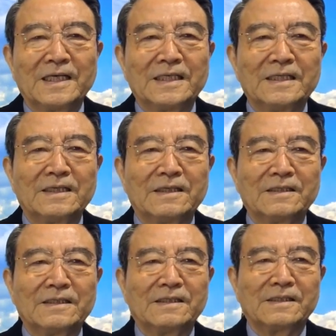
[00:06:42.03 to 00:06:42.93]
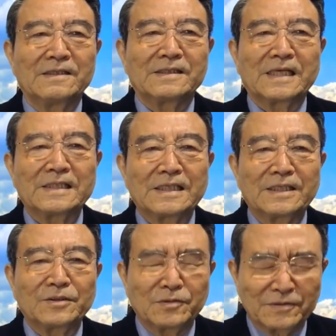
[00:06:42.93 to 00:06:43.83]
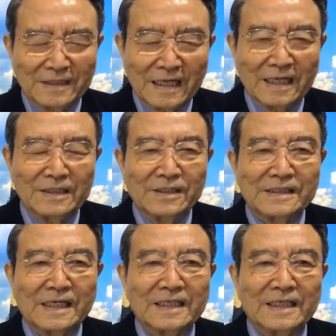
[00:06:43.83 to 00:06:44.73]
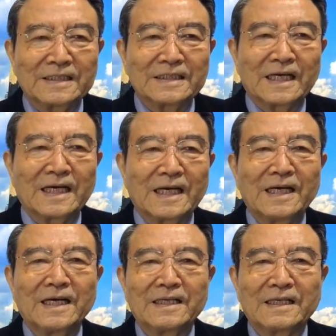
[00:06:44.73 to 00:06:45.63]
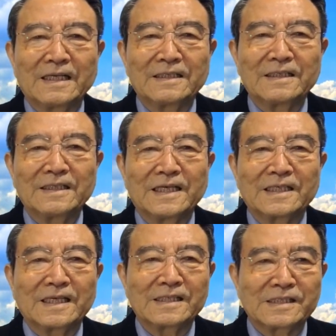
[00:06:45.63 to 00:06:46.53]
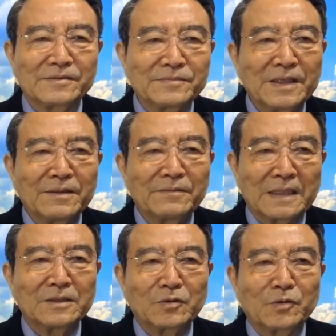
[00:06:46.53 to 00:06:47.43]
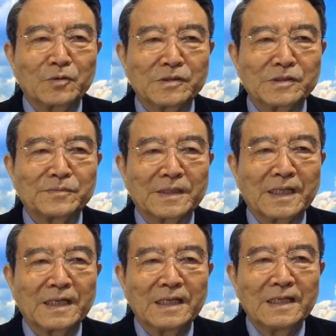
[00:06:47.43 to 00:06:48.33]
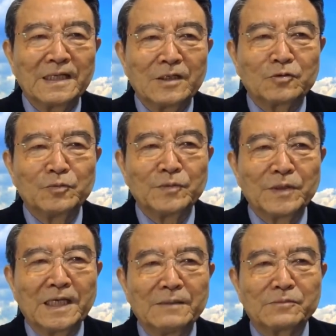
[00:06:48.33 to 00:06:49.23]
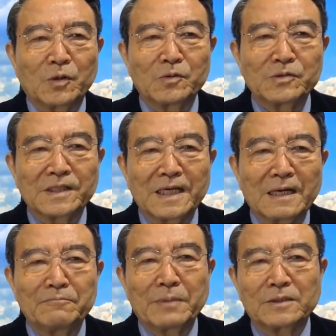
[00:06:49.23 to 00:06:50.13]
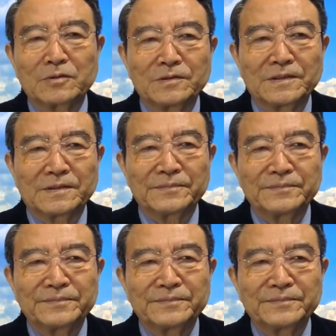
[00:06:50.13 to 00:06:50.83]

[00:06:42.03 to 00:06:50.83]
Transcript: 이런 체제로 나가야 되지 않겠느냐라는 이야기가 지금 많이 돌고 있습니다. 국민의힘 총선의 간판으로는